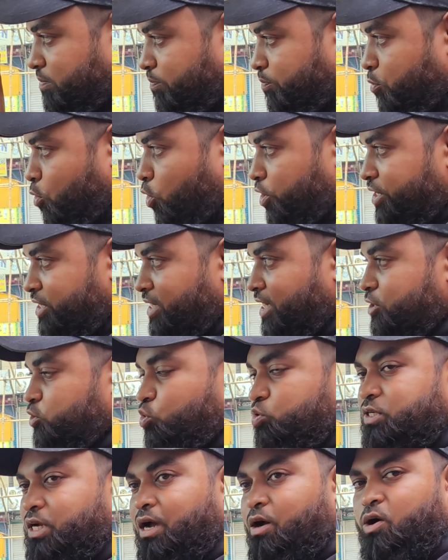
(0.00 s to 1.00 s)
বডিটা
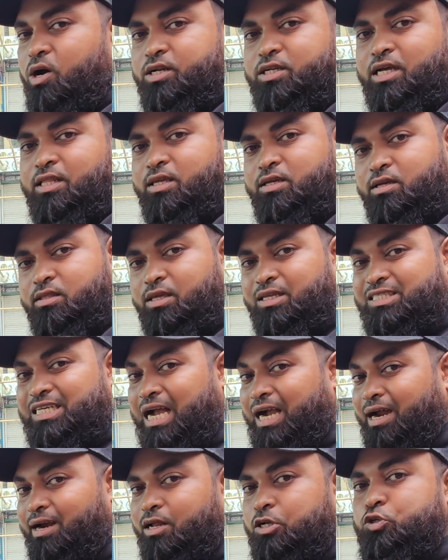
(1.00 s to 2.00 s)
সোজা হওয়ার সাথে সাথে
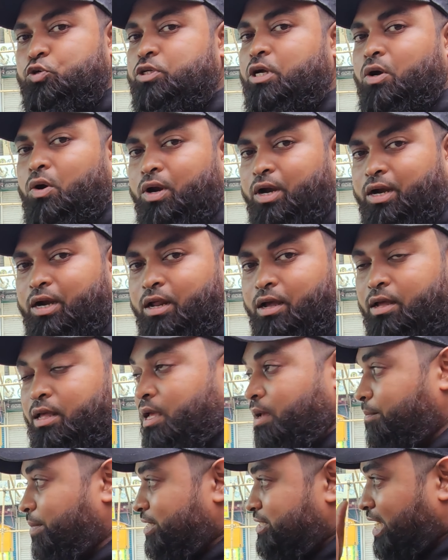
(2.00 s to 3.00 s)
চাকাটা সোজা করেন না
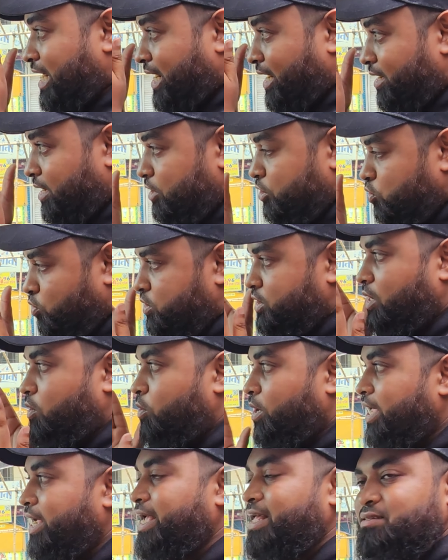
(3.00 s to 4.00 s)
বা চাকাটা সোজা
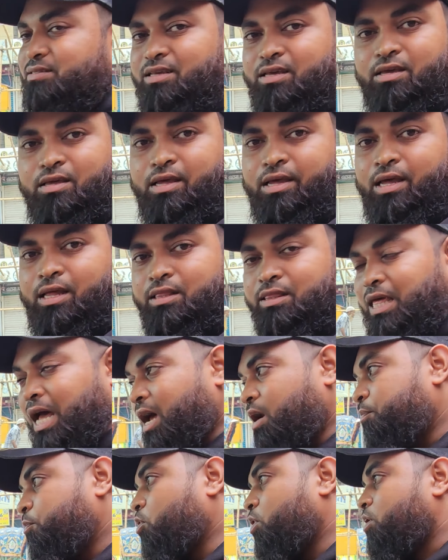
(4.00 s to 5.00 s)
হয়ে গেছে
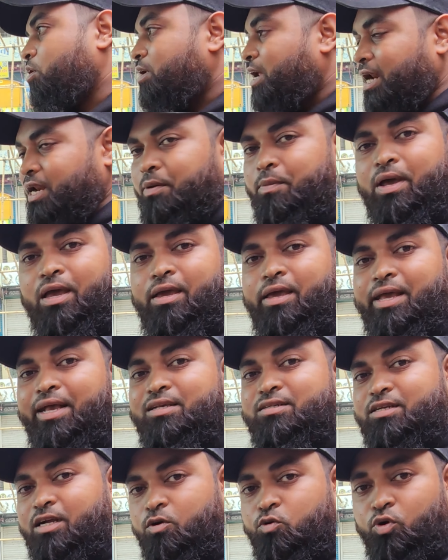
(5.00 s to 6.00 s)
তারপরেও ডানে বায়ে
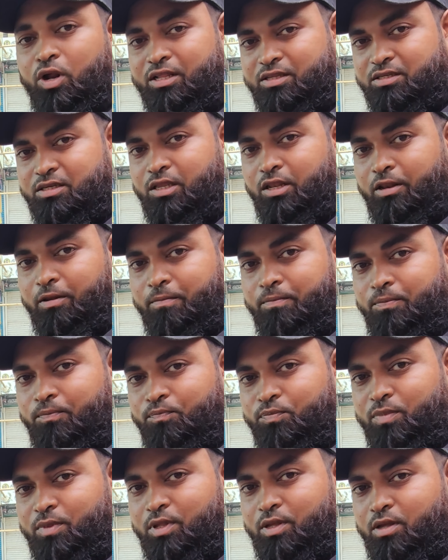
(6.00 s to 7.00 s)
এক্সট্রা ঘুরাচ্ছেন
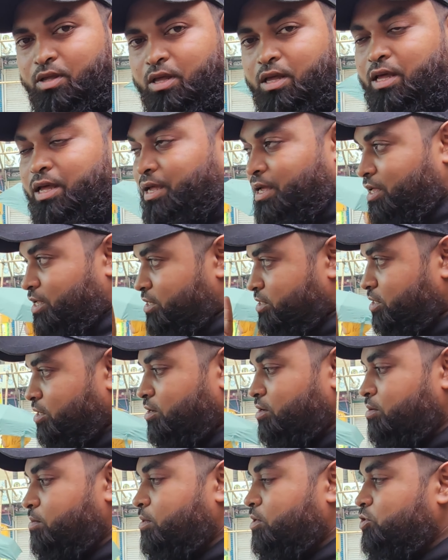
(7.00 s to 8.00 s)
সো
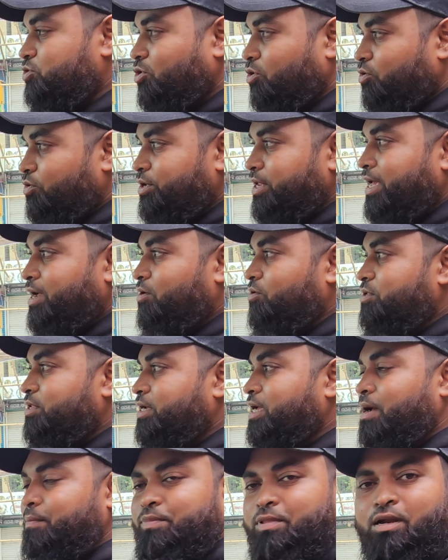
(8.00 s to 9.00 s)
যখনই এখন
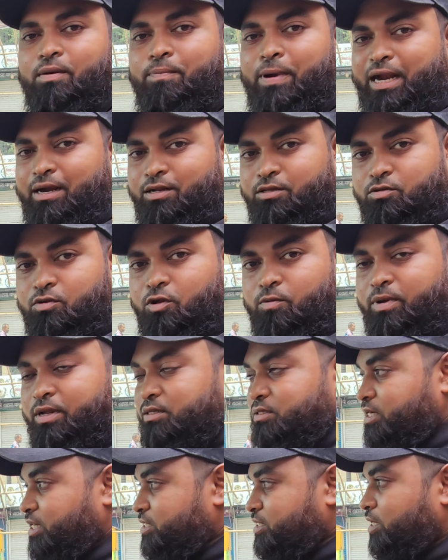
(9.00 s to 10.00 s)
থেকে আপনারা প্র্যাকটিস করবেন
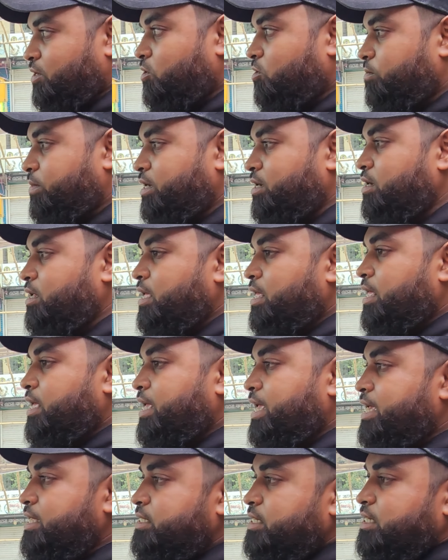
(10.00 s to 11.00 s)
চেষ্টা করবেন
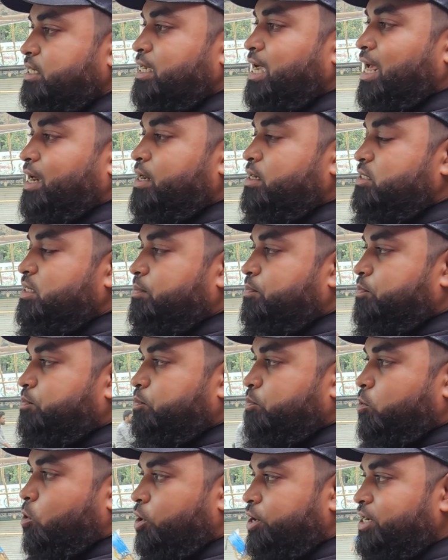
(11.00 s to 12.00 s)
এই যে গাড়ির যে
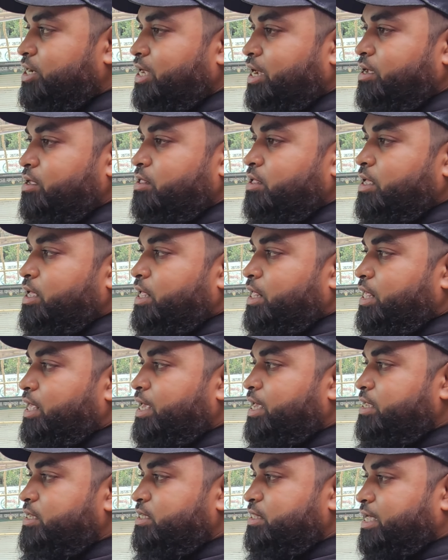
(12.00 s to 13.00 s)
বডিটা
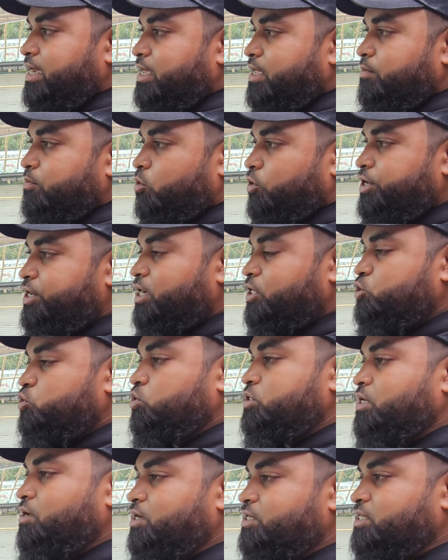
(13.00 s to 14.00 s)
এই যে দেখেন বডিটা
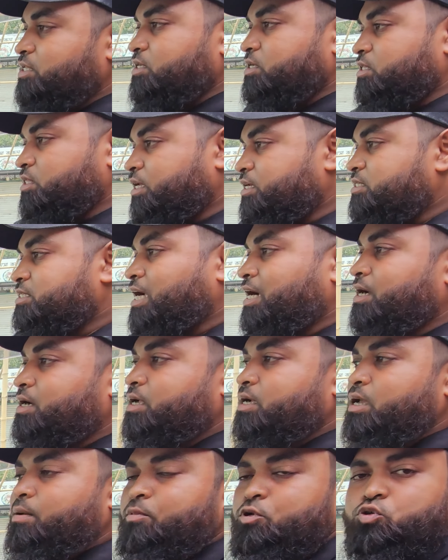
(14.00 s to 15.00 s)
সোজা হওয়ার সাথে সাথে এই
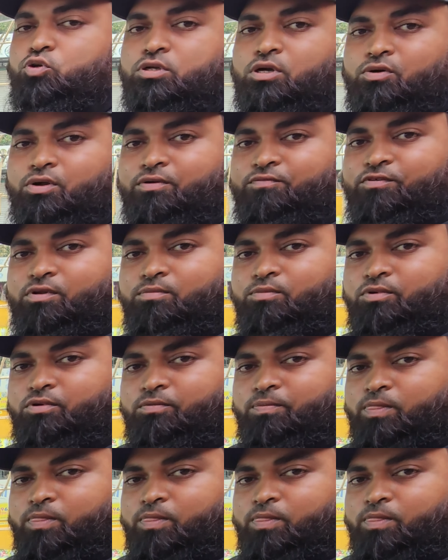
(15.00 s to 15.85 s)
চাকাটাকে আমরা সোজা করে ফেলবো